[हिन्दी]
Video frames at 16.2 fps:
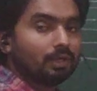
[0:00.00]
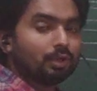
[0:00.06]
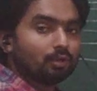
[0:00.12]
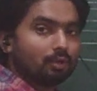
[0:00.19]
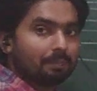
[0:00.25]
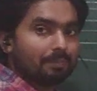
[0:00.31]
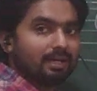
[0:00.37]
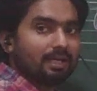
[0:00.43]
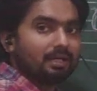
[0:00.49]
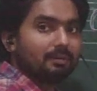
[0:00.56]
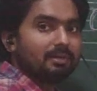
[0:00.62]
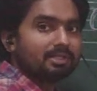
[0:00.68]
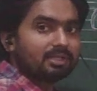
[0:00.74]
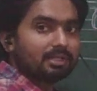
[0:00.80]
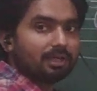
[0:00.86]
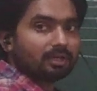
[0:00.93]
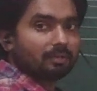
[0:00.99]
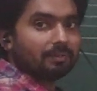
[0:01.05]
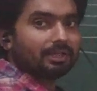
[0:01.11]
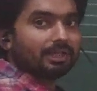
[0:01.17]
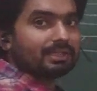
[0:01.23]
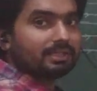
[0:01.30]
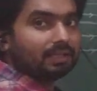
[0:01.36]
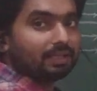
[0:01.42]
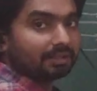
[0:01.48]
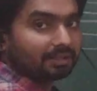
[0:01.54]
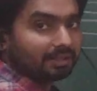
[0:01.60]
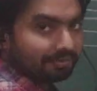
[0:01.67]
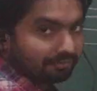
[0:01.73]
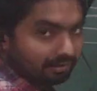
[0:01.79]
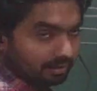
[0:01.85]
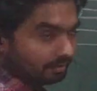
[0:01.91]
तो प्यारा बच्चा अगर मैंने ऐसे
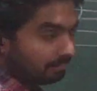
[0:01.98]
इलेक्ट्रिक फील्ड